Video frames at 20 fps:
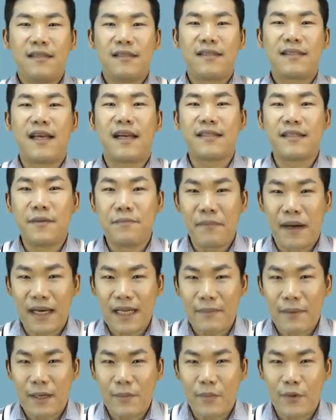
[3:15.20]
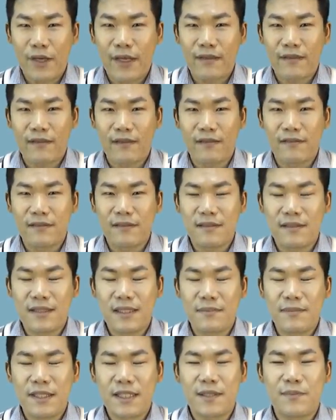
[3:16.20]
작년 말에 발표했던
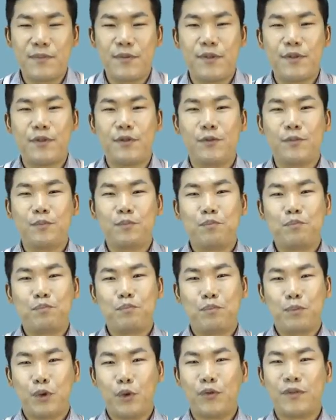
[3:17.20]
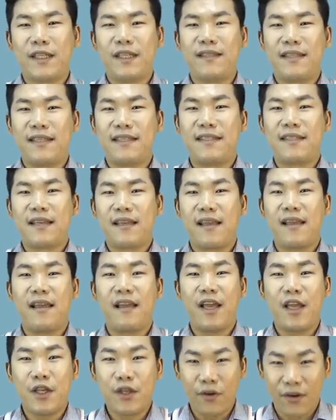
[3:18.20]
1216 부동산
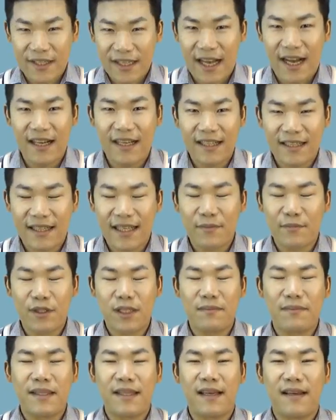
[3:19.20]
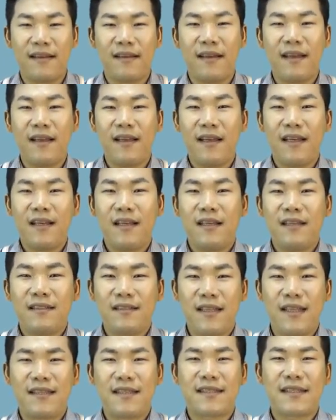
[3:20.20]
대책의 영향 때문입니다.
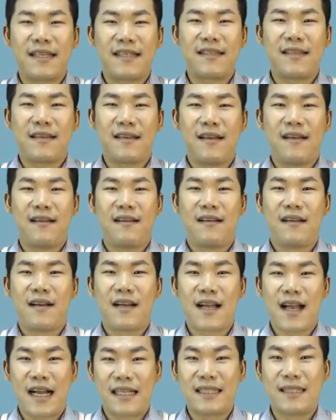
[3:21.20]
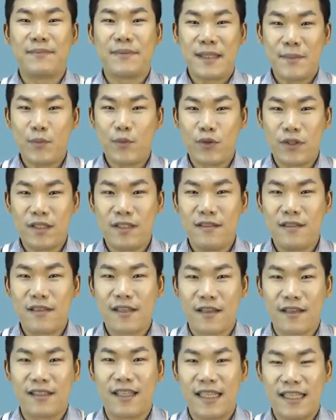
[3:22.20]
대책 자체가 강남 3구를
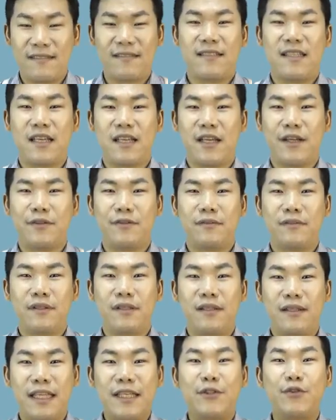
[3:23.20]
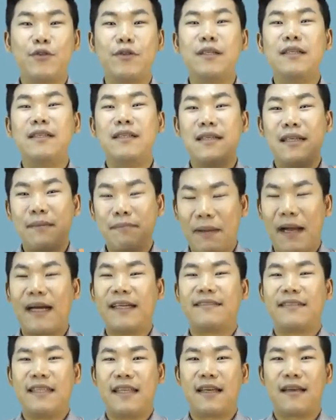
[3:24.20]
겨냥했으니까요. 대출을
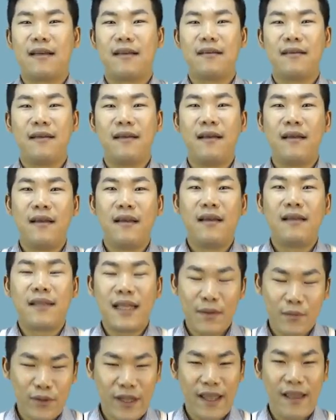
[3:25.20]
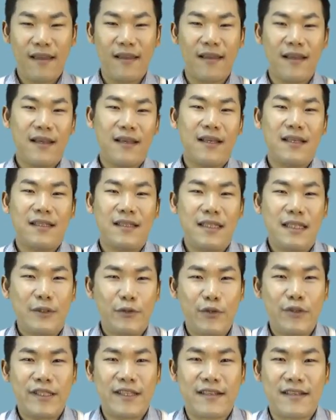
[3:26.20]
막았으니까. 때문에
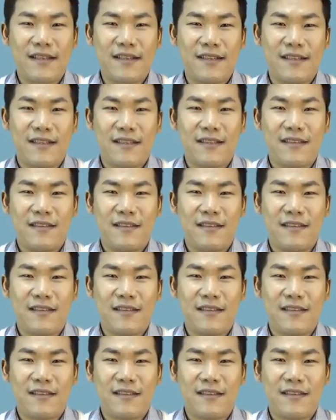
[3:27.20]
실수혜자가